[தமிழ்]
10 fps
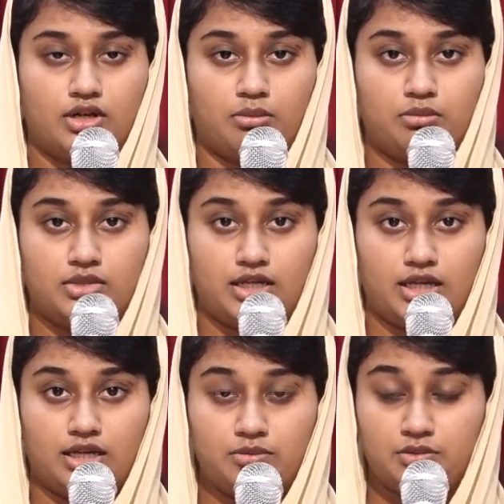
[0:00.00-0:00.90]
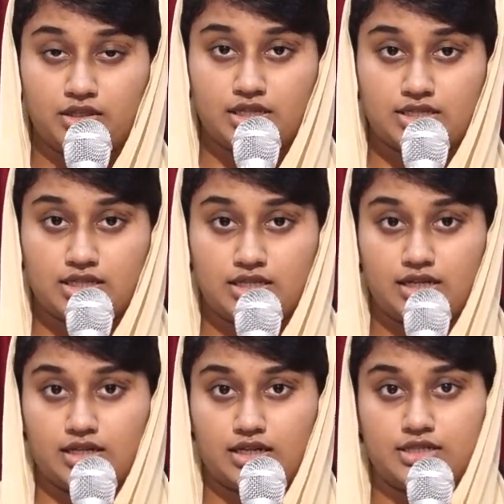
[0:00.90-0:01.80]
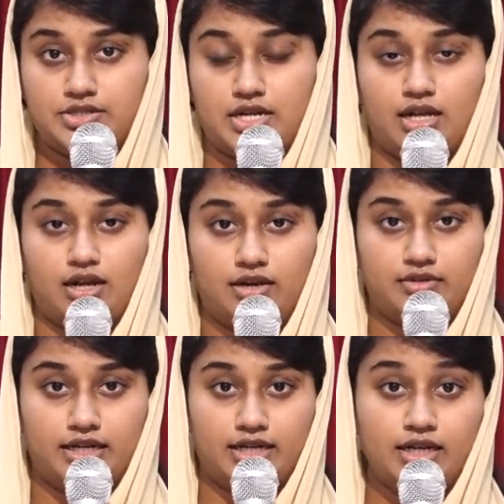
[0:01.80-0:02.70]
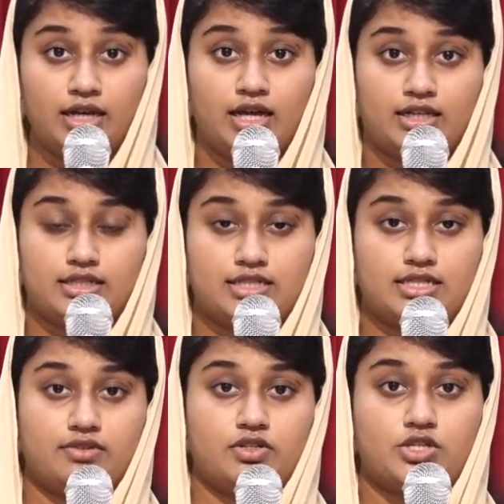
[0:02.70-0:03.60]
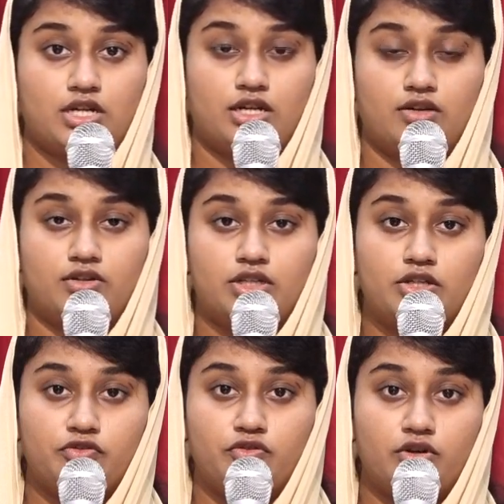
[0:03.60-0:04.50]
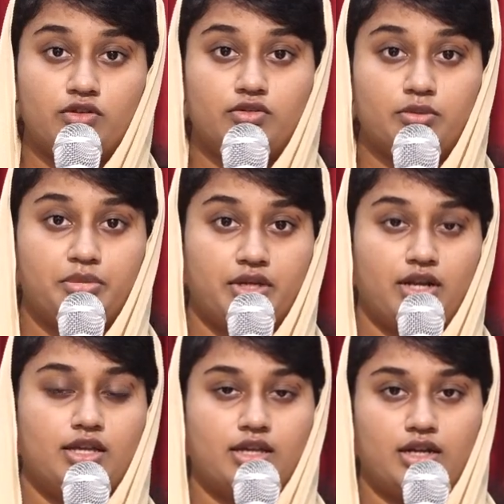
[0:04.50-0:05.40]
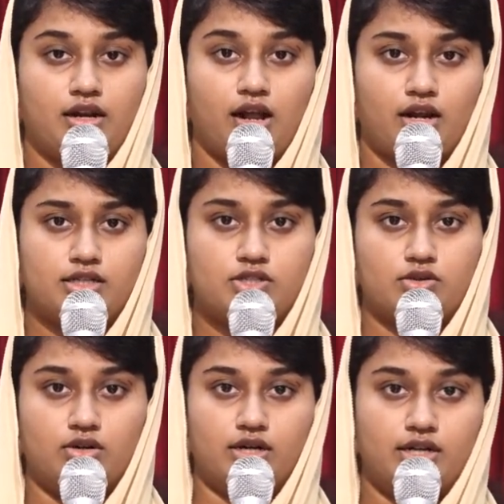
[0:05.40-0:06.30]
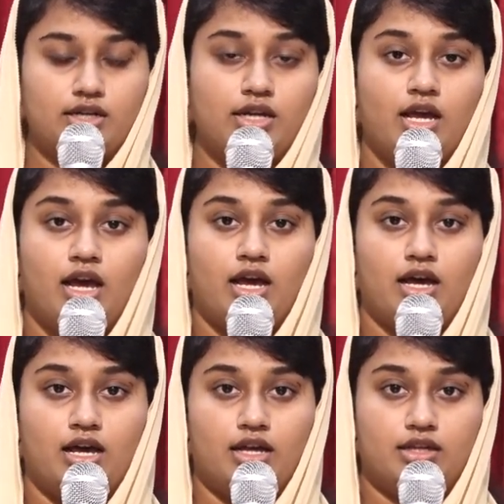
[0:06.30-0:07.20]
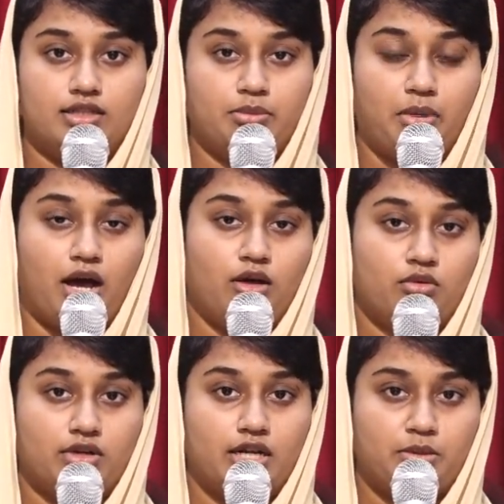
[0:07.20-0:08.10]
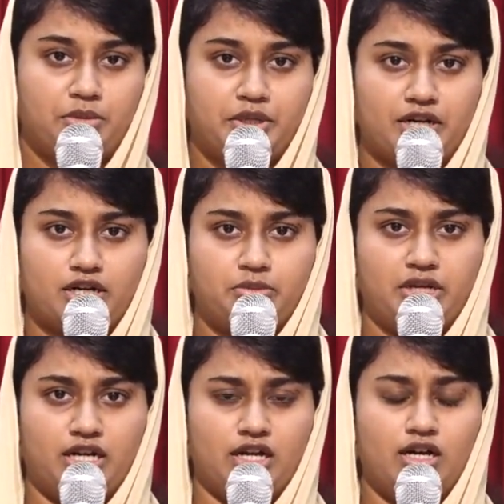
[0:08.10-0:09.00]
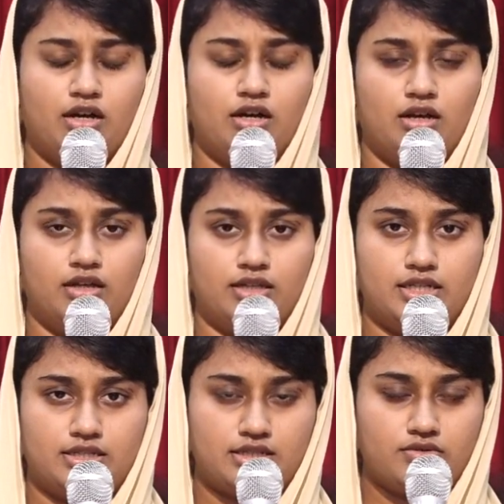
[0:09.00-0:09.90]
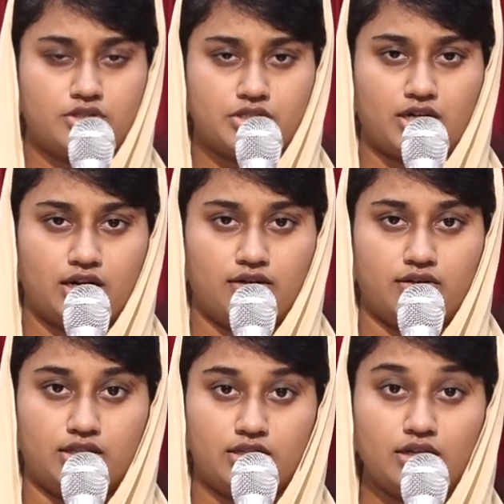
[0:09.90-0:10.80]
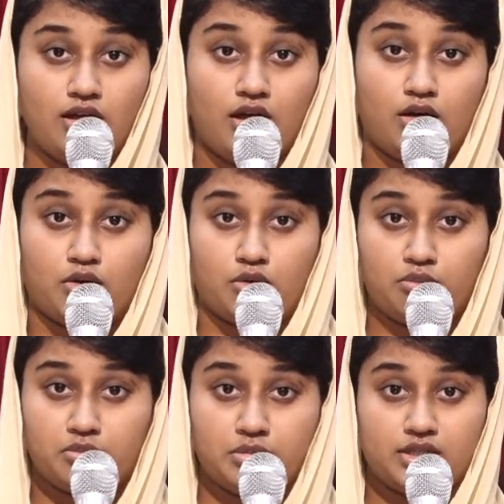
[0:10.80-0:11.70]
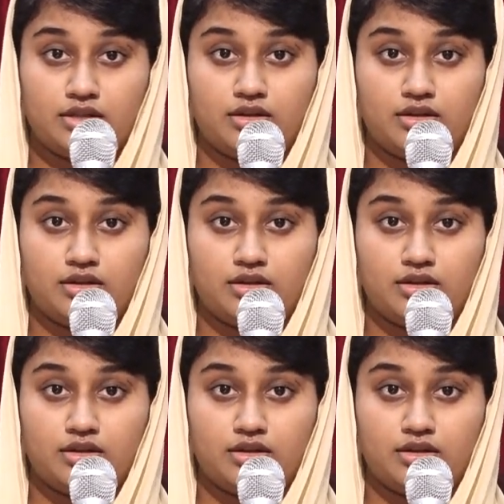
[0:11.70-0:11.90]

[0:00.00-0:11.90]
நம்ம எகிப்து தேசத்தில் இருக்கிற ஜனங்களை விட இந்த இஸ்ரேல் ஜனங்கள் வந்து இவ்வளவு பெருகி இருக்கிறாங்களேன்னு சொல்லிட்டு இந்த பார்வோன் என்ன பண்ணுறாரு அப்படின்னா இந்த இஸ்ரேல் ஜனங்களை வந்து ரொம்ப